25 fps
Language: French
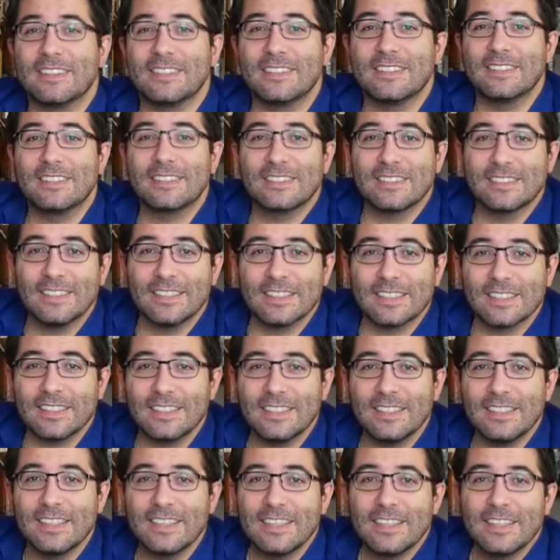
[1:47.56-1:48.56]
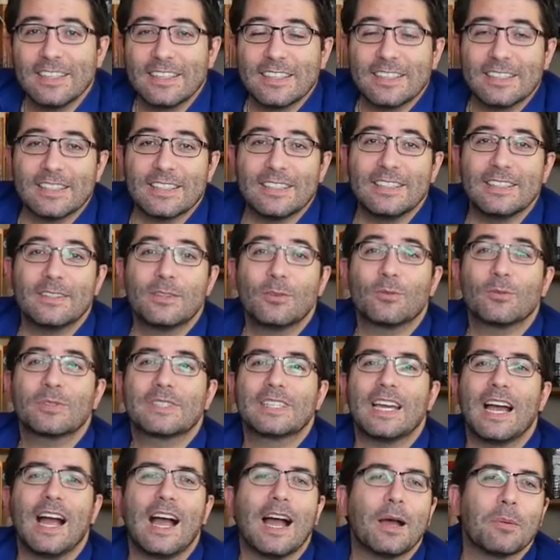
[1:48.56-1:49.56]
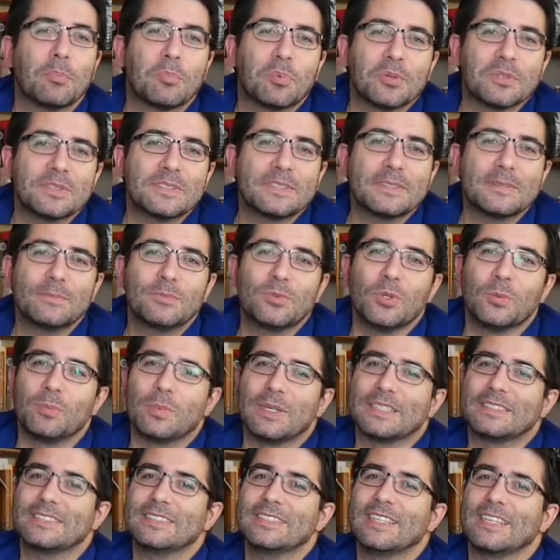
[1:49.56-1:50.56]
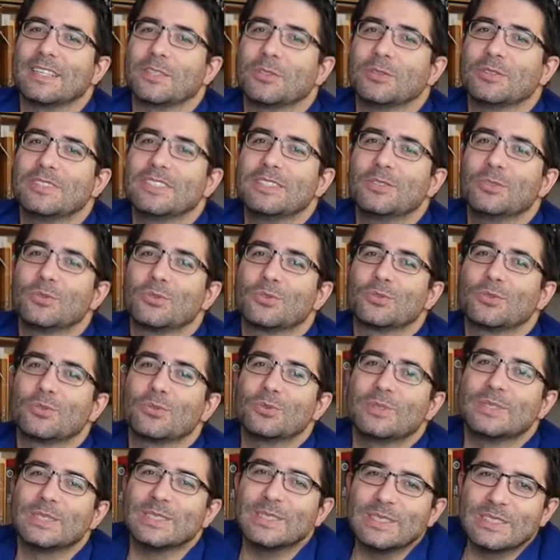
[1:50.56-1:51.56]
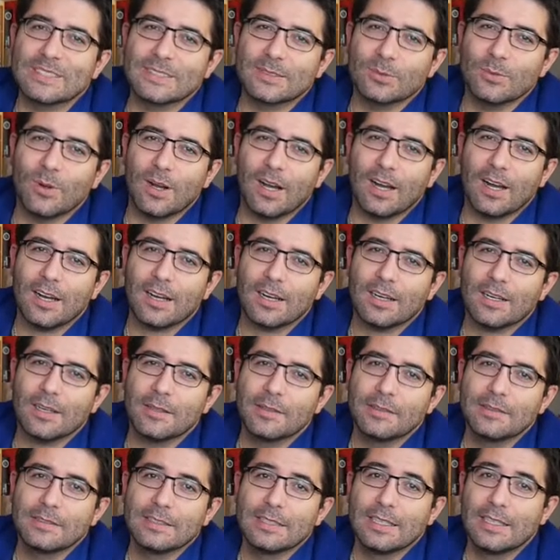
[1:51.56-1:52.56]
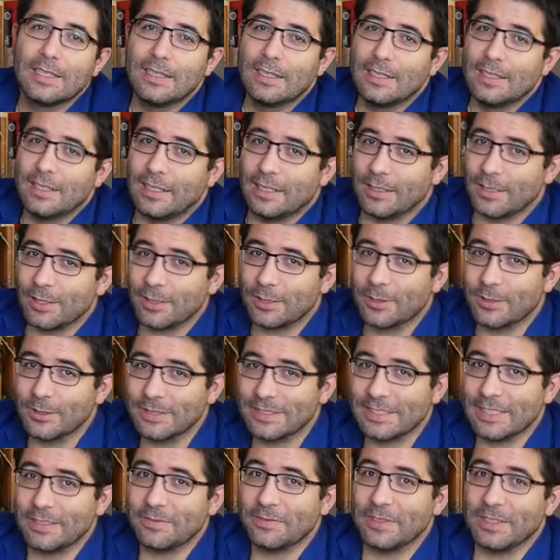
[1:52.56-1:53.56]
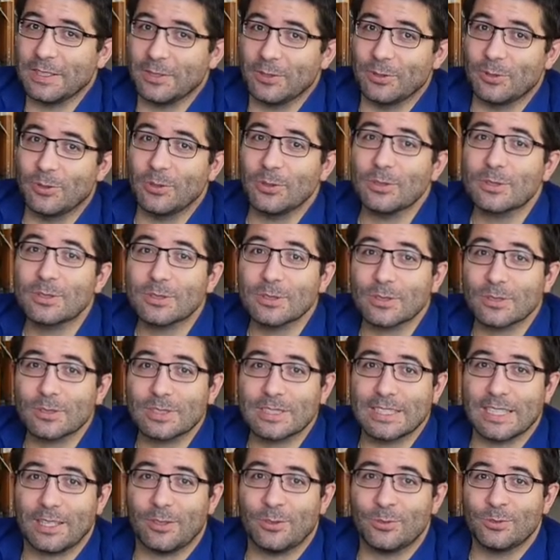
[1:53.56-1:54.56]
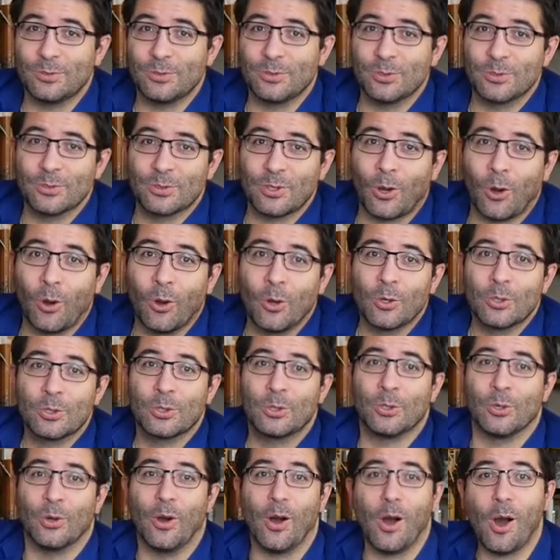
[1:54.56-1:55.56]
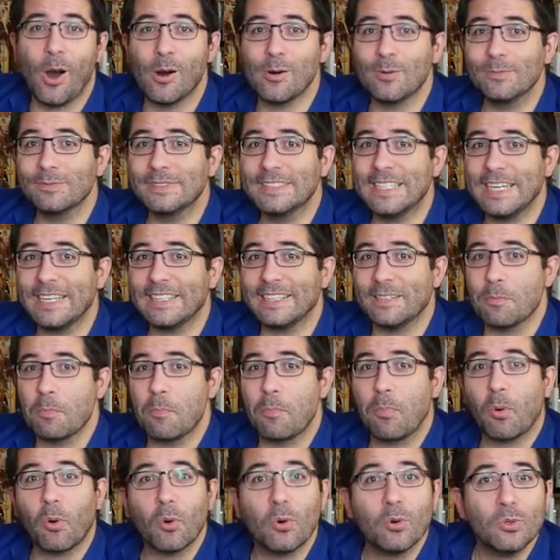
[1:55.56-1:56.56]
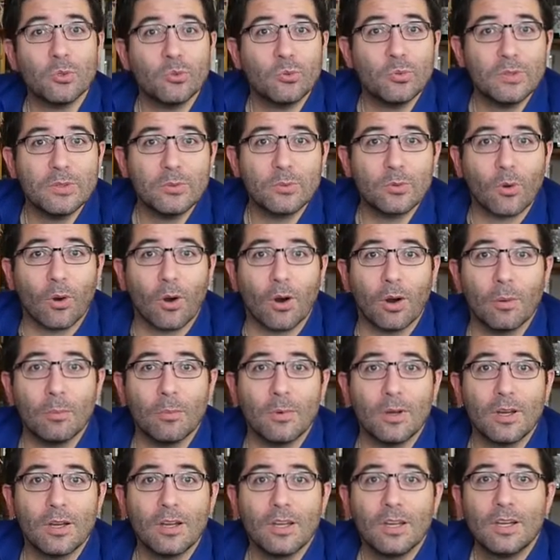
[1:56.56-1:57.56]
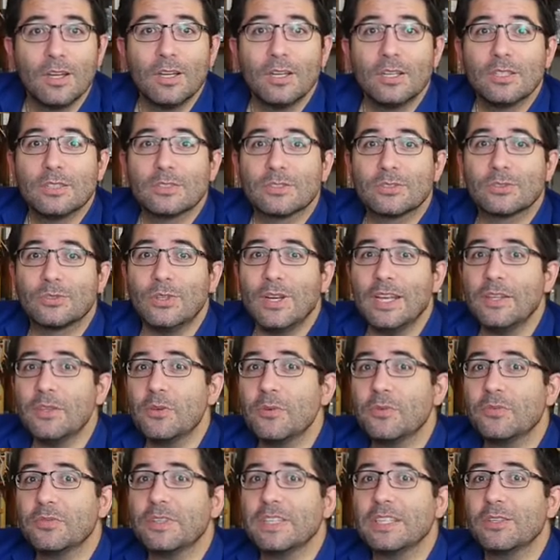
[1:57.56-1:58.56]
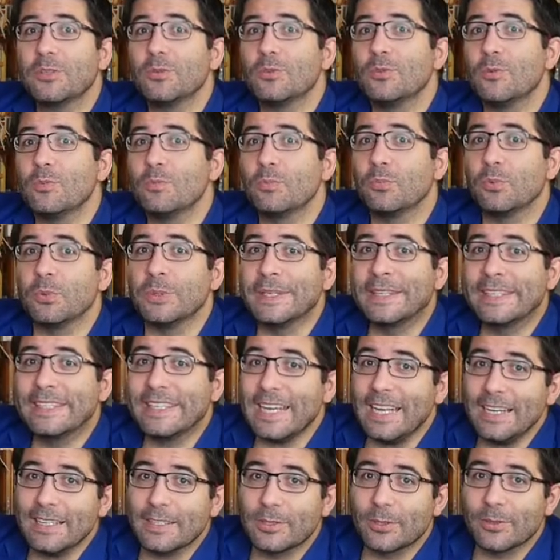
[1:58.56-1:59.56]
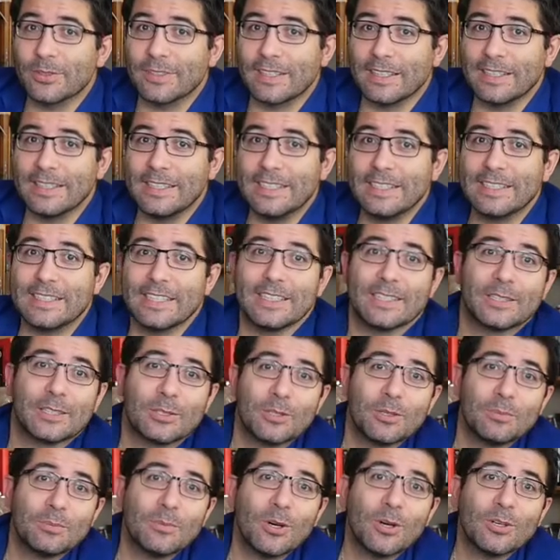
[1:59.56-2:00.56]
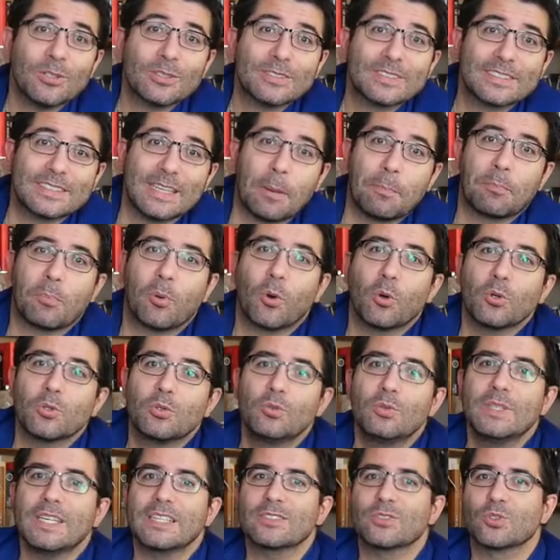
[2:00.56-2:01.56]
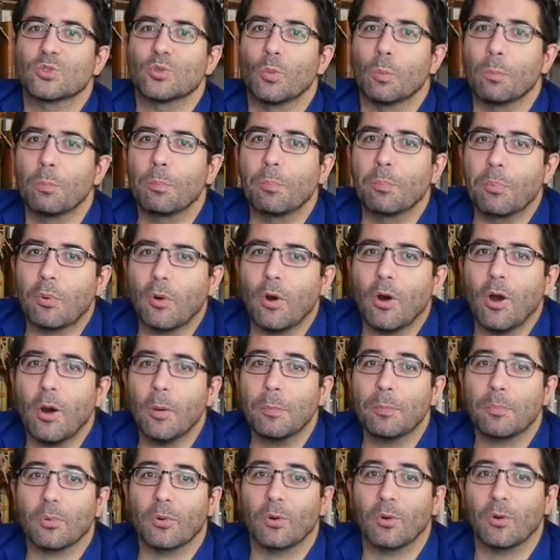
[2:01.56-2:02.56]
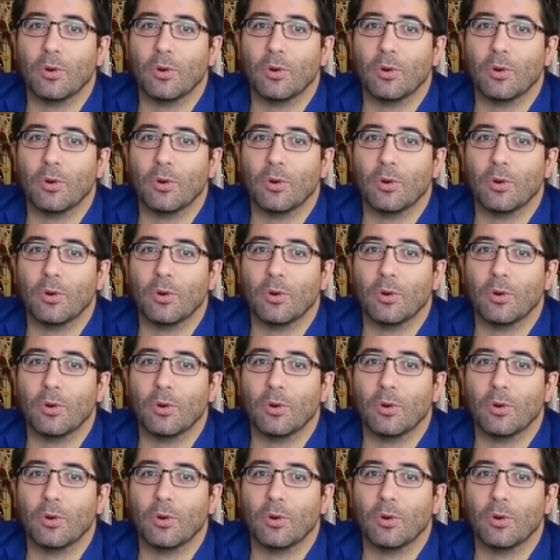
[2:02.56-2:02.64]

distillerie, il est donc impossible de passer à côté de son histoire. Alors que ça fait 242 ans que Anden produit du rhum, cela ne fait que depuis quelques années qu'elle commence à produire son propre